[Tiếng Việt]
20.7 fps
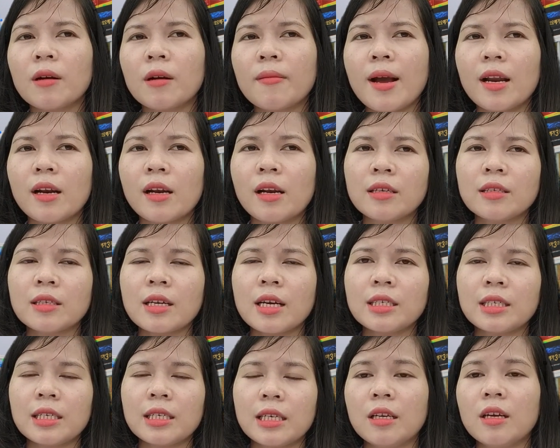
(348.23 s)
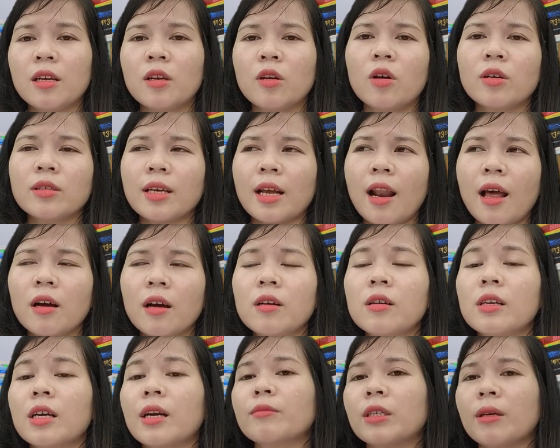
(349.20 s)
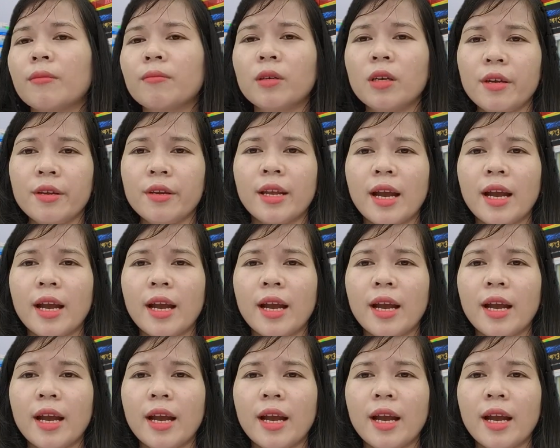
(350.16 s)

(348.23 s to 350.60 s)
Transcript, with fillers: lấy ra xỉ thì nó sẽ là hơn 500.000 nhá.